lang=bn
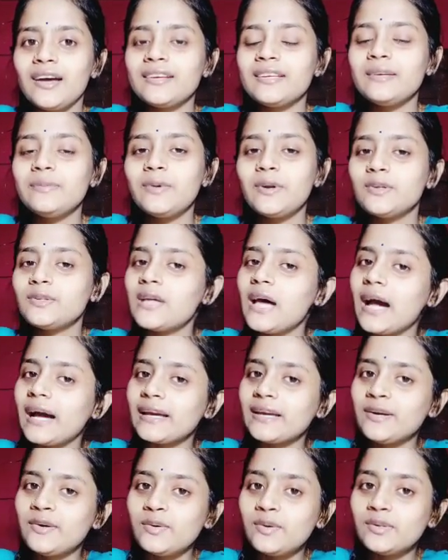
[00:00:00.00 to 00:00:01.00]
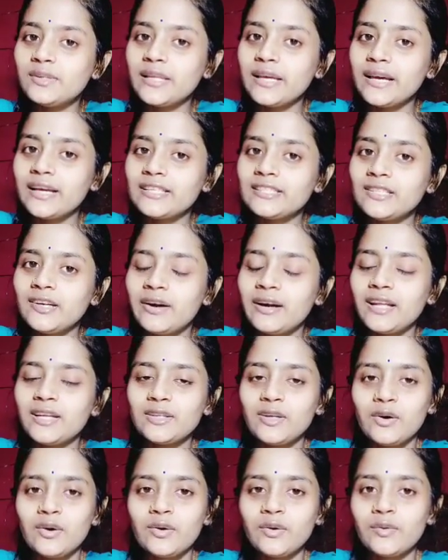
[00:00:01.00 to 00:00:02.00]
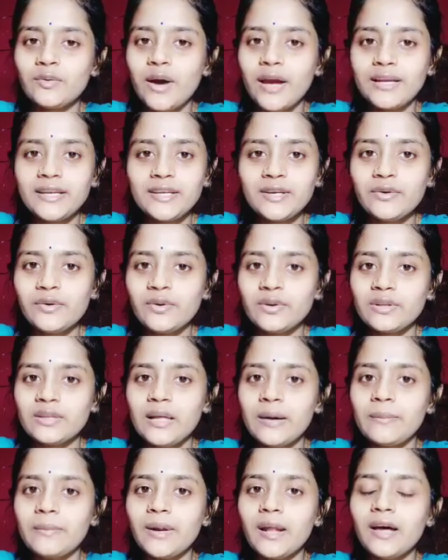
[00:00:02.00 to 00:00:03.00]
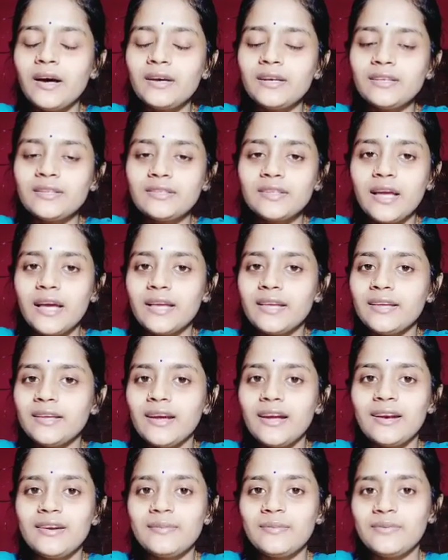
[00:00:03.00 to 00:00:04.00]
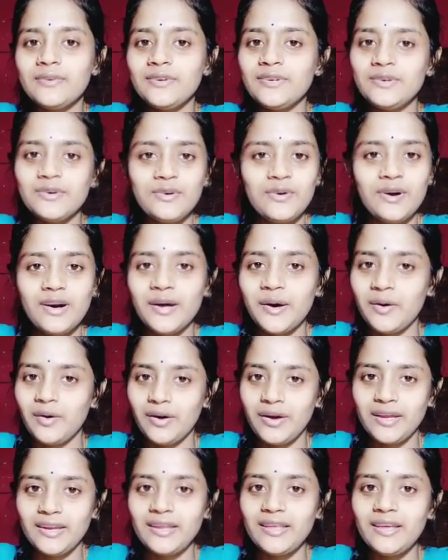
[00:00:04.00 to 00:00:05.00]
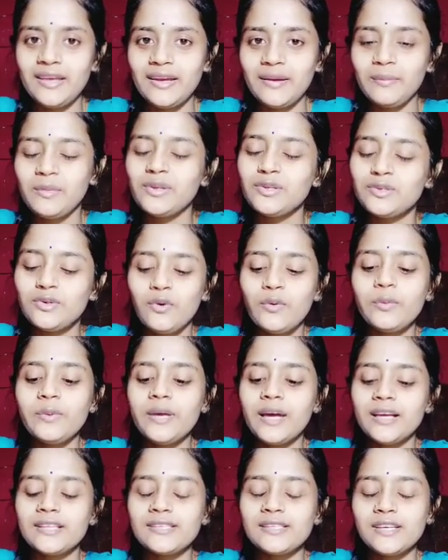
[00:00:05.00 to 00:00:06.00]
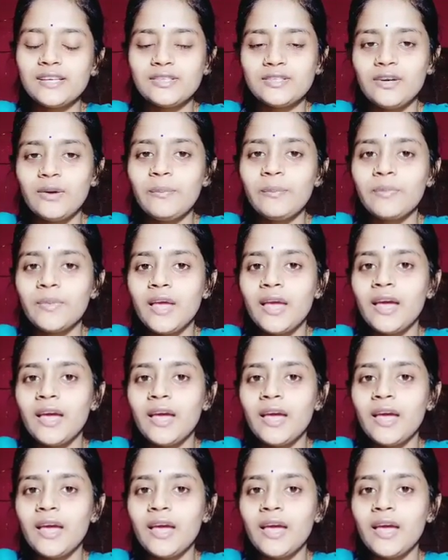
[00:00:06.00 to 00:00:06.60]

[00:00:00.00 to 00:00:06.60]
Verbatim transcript: কি বলতো আগে ঘুরতে গেছি অনেক তখন ওয়াইটি করতাম না তাই আর ভিডিও করা হয়নি এমনি ছবি আছে এইসব